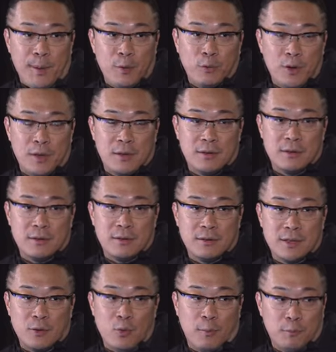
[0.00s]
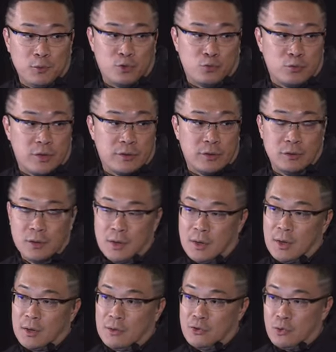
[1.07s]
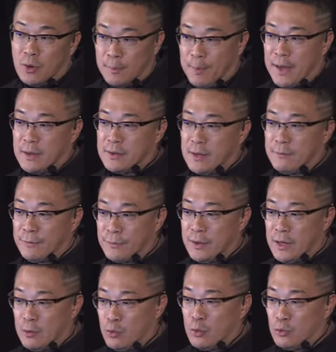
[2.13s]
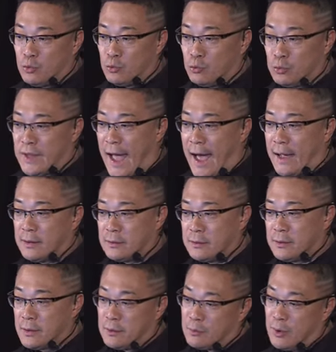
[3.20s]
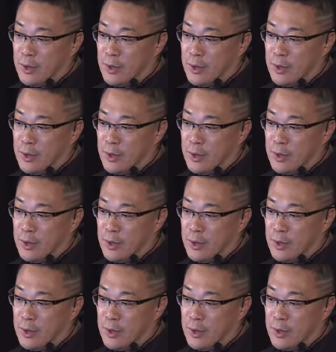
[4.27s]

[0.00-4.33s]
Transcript: 怨生活不足的时候，就会被政府一顿毒打。这个我也